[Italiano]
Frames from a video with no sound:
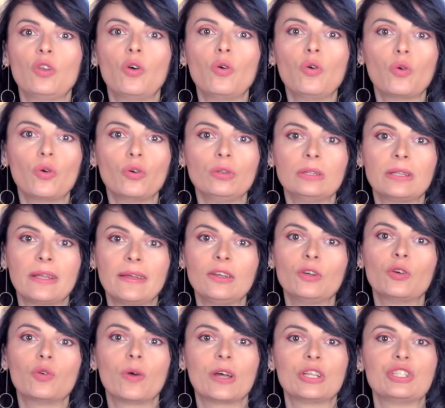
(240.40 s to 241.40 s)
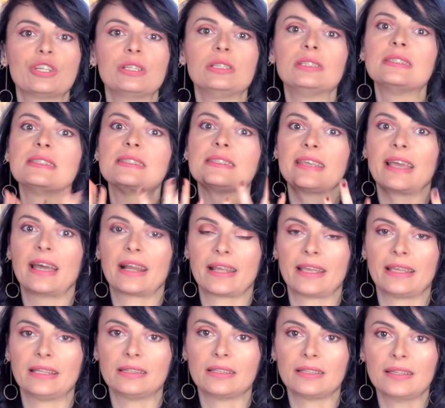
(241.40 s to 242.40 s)
non contengono agenti
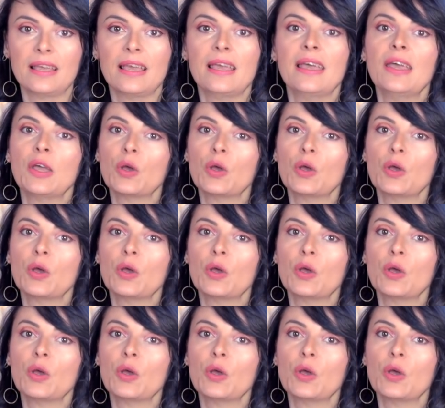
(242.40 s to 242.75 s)
schiarenti.